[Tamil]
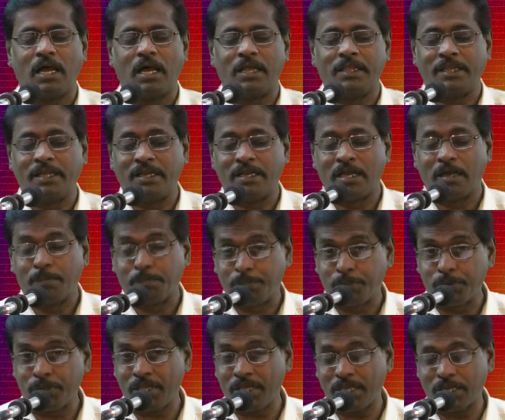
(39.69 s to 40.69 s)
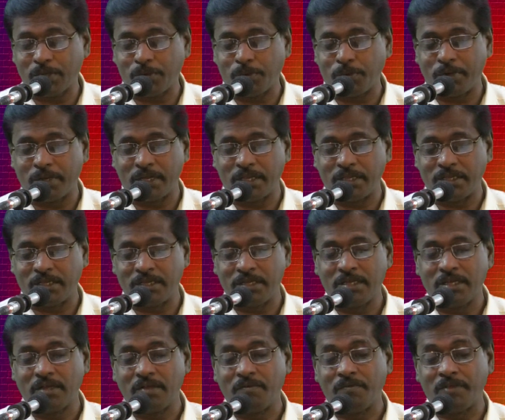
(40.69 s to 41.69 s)
அதை நாம் புதைக்கக்கூடாது
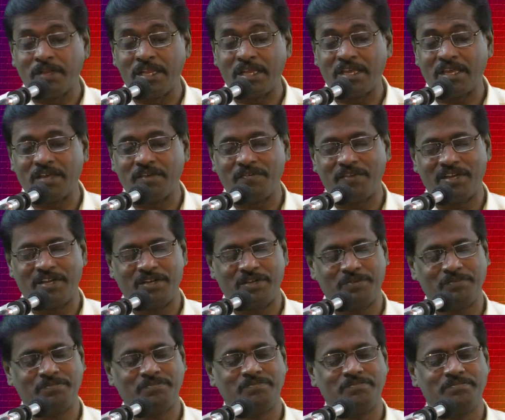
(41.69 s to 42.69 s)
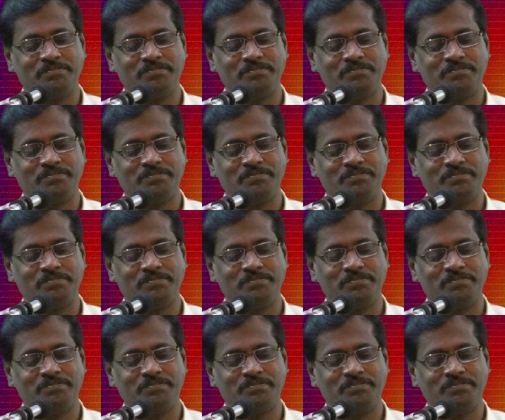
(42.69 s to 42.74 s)
விதைக்க வேண்டும்